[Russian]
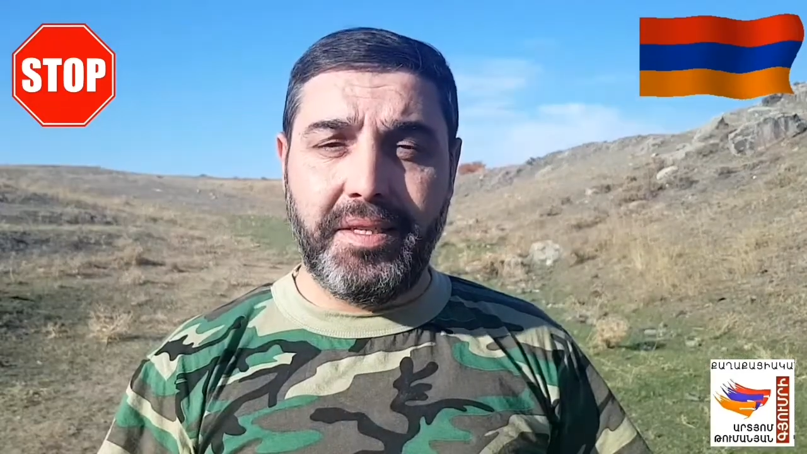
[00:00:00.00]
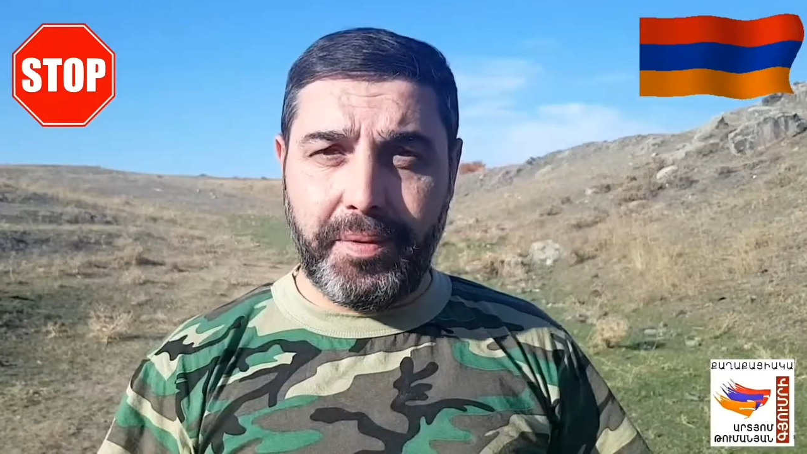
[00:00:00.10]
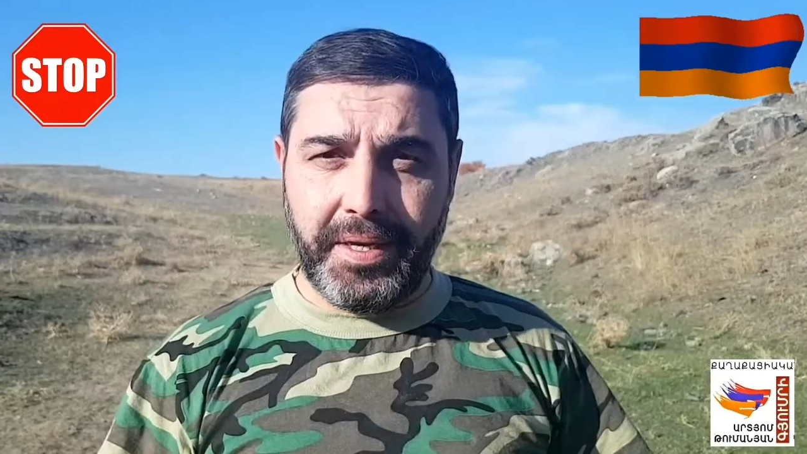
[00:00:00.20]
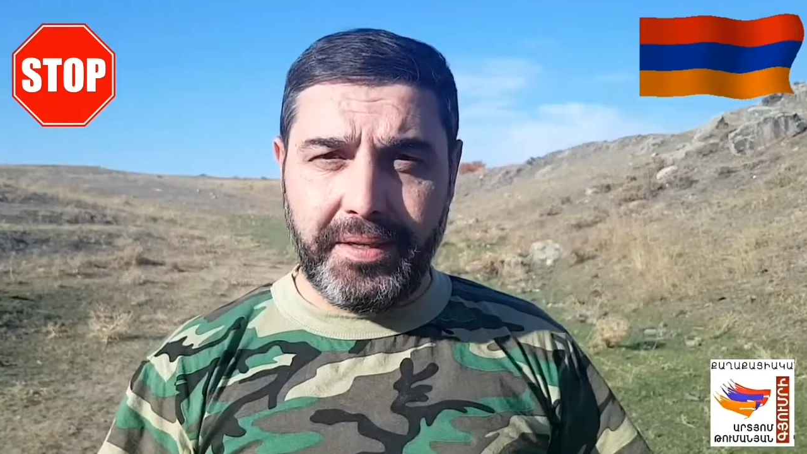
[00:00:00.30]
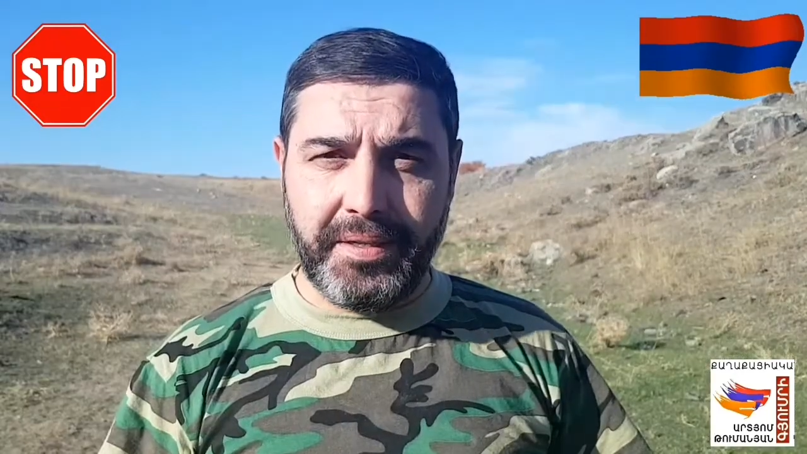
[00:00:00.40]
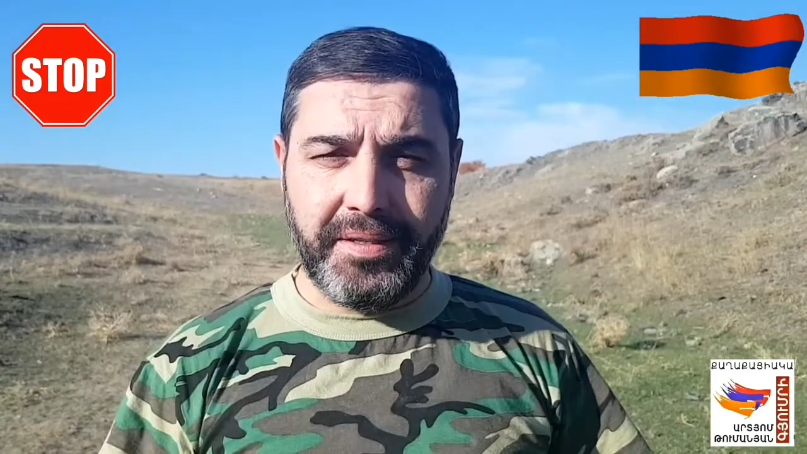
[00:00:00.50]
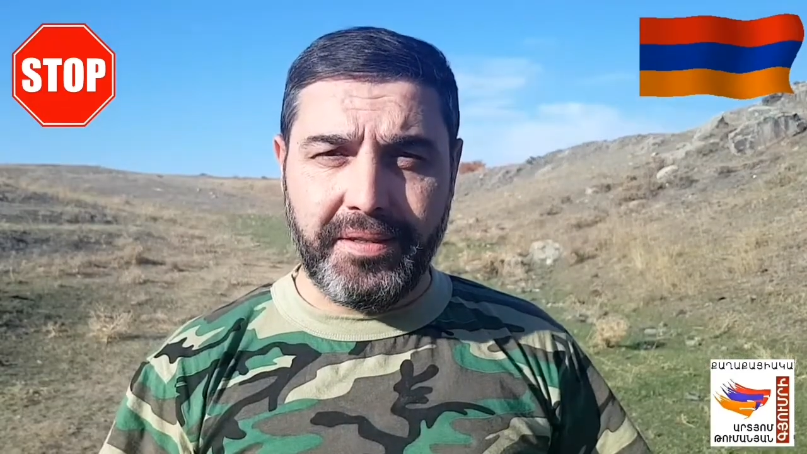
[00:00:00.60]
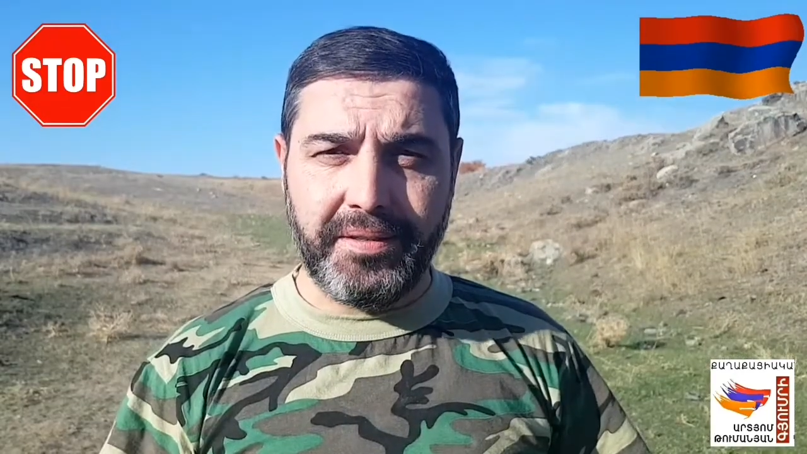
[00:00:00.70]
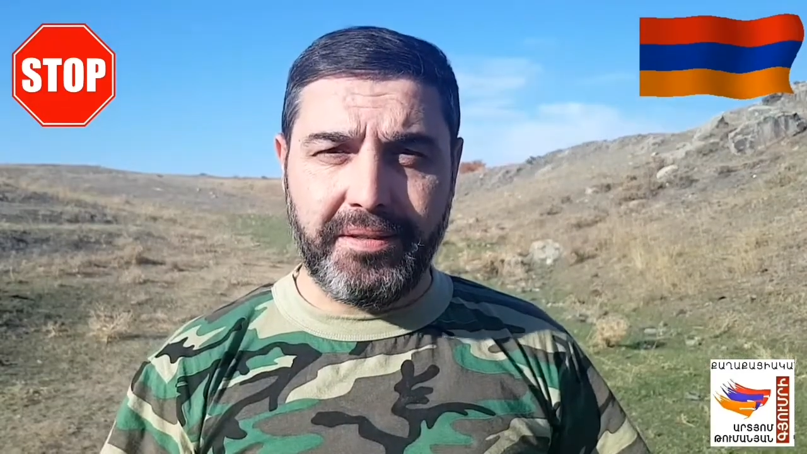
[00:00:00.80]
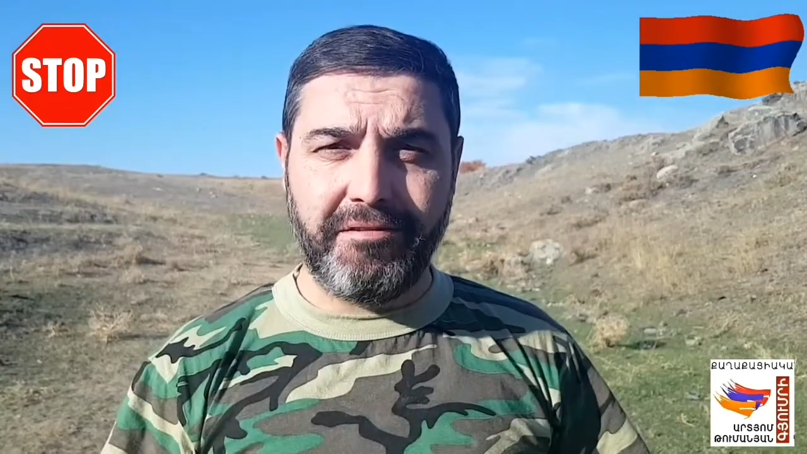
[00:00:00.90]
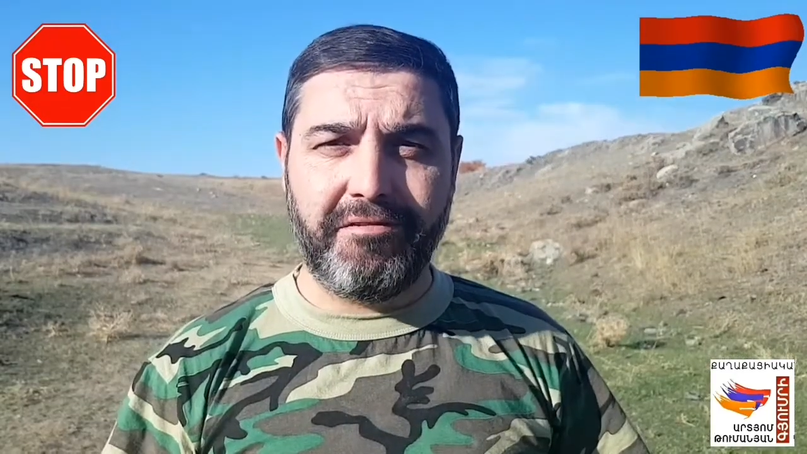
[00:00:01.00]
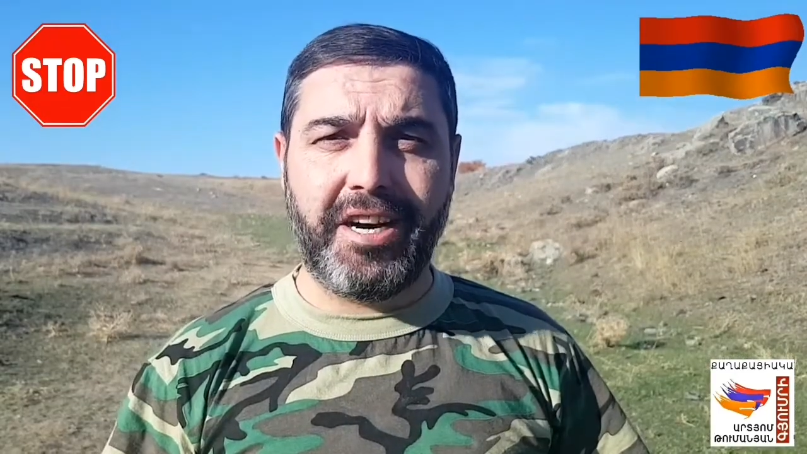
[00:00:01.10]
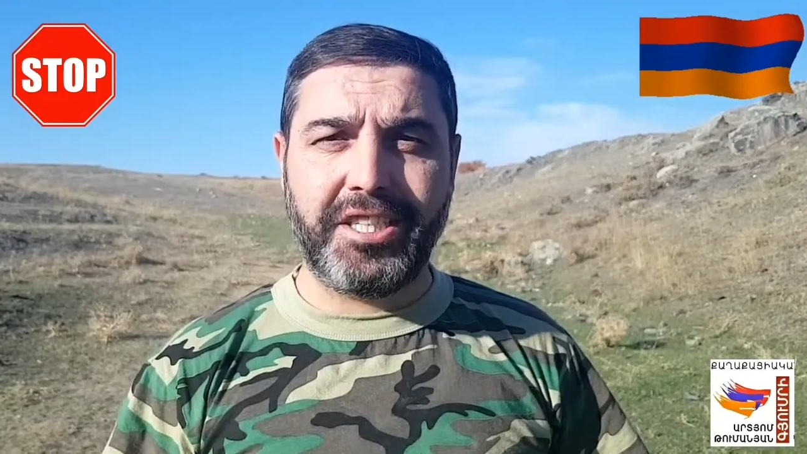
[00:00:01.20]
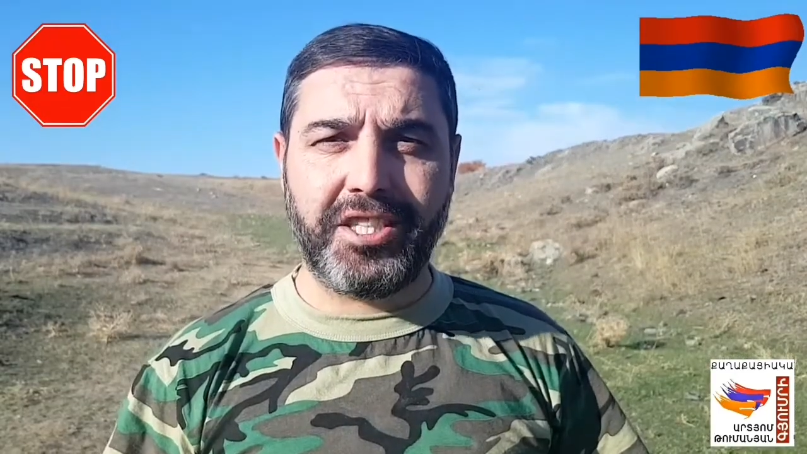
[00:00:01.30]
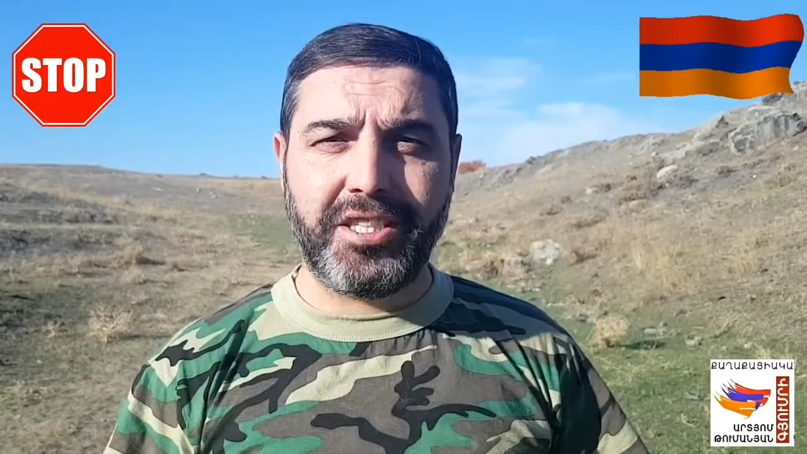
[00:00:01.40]
Теперь
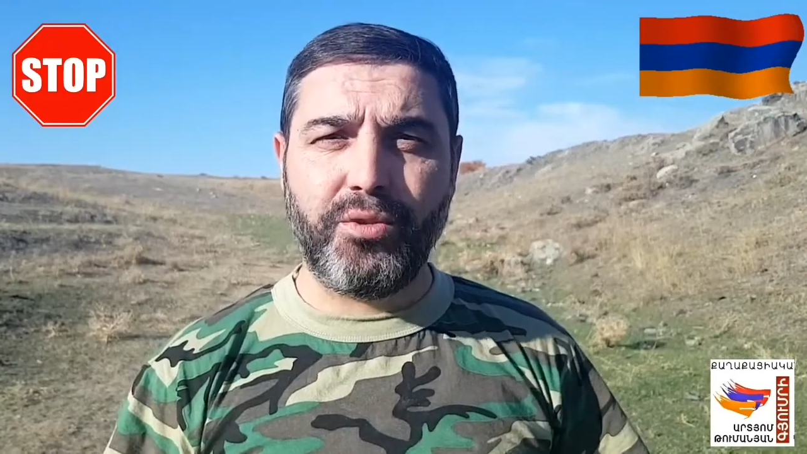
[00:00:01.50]
ваша